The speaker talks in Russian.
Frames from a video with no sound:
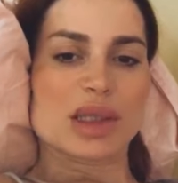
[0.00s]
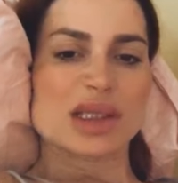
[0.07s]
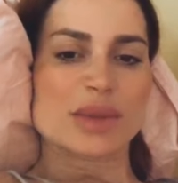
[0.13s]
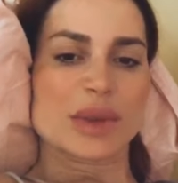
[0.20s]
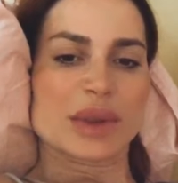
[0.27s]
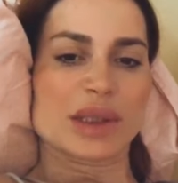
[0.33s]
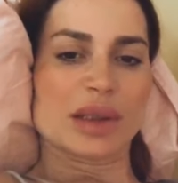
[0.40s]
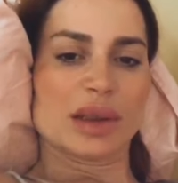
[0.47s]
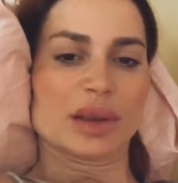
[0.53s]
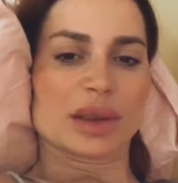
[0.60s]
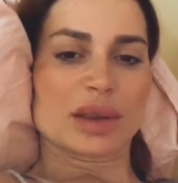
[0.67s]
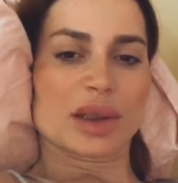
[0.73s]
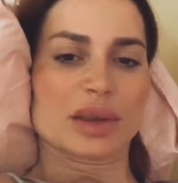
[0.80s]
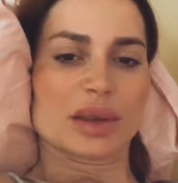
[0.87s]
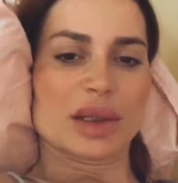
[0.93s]
Смотрела,
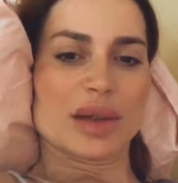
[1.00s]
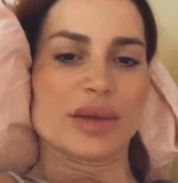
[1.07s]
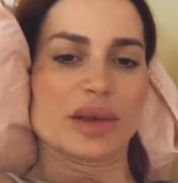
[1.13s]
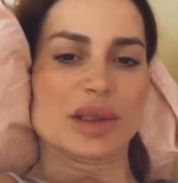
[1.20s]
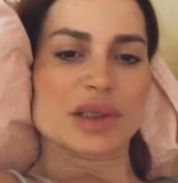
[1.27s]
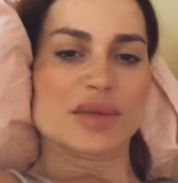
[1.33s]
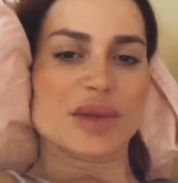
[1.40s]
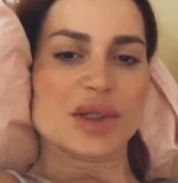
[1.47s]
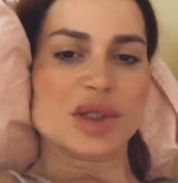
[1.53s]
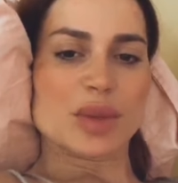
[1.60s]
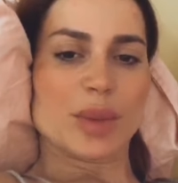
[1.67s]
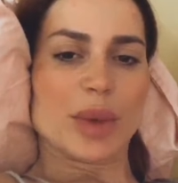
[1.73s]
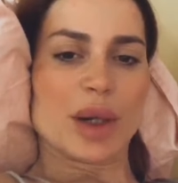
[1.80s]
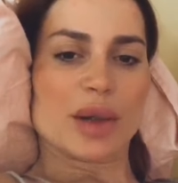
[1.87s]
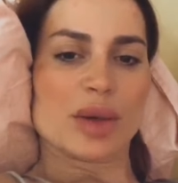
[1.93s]
так как нравилась ваша
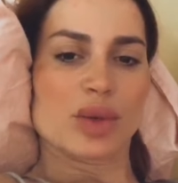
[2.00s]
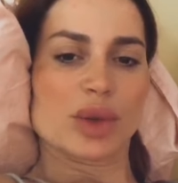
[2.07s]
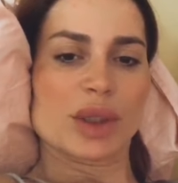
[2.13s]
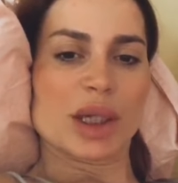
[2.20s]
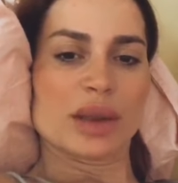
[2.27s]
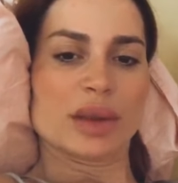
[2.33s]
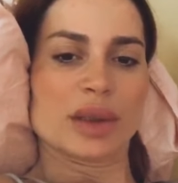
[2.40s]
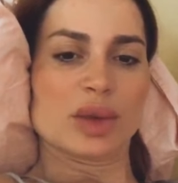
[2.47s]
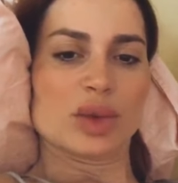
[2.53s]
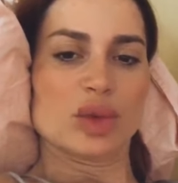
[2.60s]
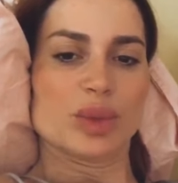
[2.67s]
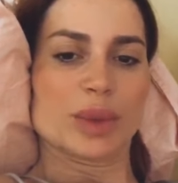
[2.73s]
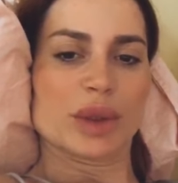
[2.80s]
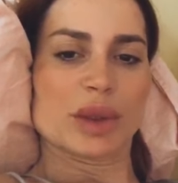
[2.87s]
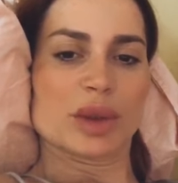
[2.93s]
пара Ульяна и
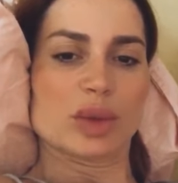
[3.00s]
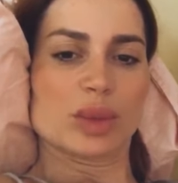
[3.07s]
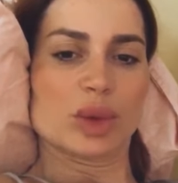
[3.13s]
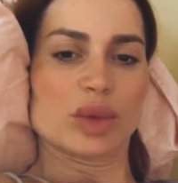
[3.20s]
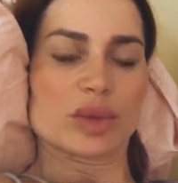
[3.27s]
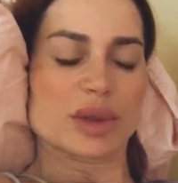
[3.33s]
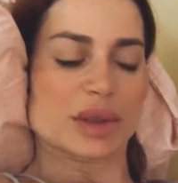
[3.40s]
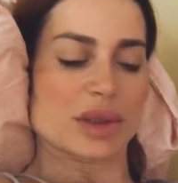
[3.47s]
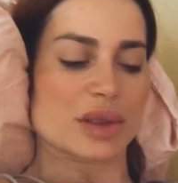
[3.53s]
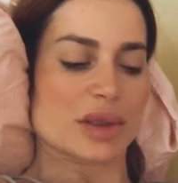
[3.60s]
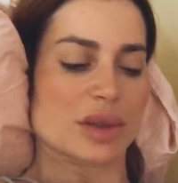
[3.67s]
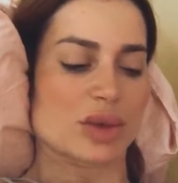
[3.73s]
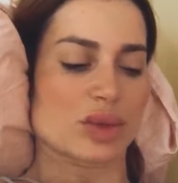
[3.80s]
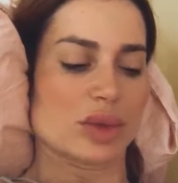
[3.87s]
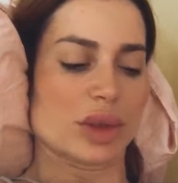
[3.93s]
Купина. Люблю вас,
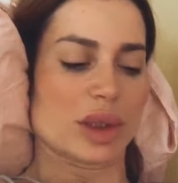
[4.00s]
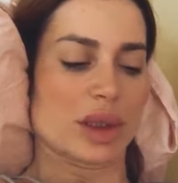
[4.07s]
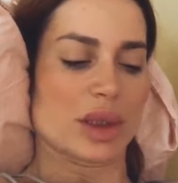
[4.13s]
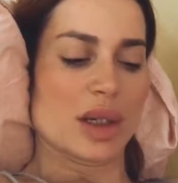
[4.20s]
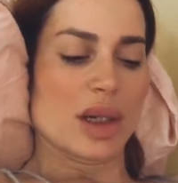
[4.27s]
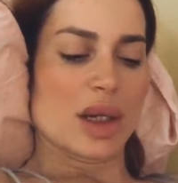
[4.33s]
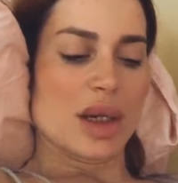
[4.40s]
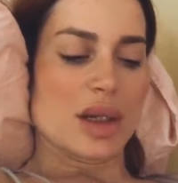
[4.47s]
красотульки.